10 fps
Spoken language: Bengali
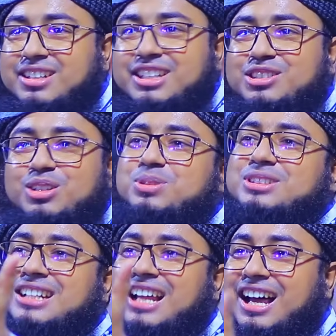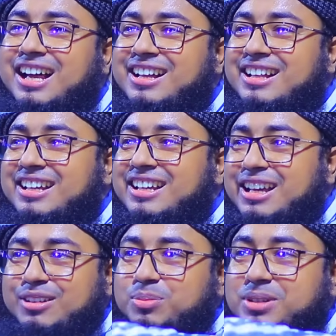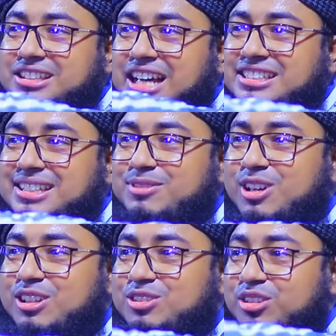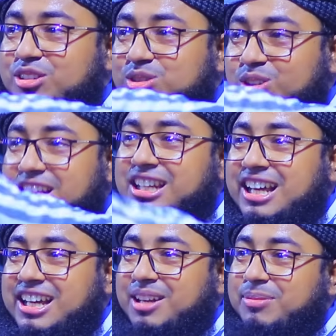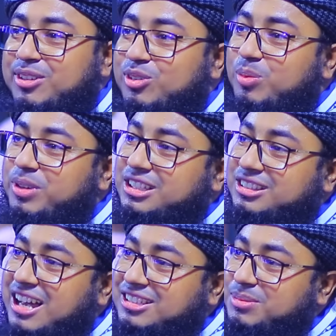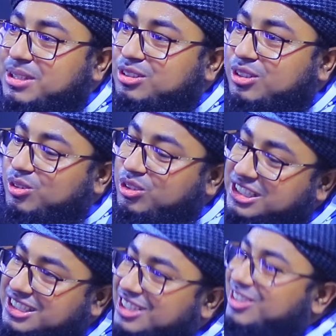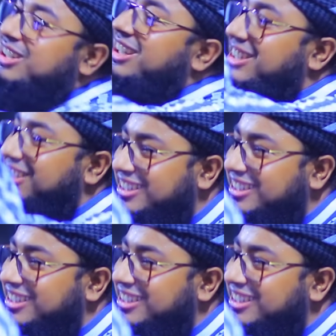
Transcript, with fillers: নিজেও বুঝে না এই নবী তাজিম করার জন্য দলিল লাগে না ভাই নবী তাজিমের জন্য নিজেই দলিল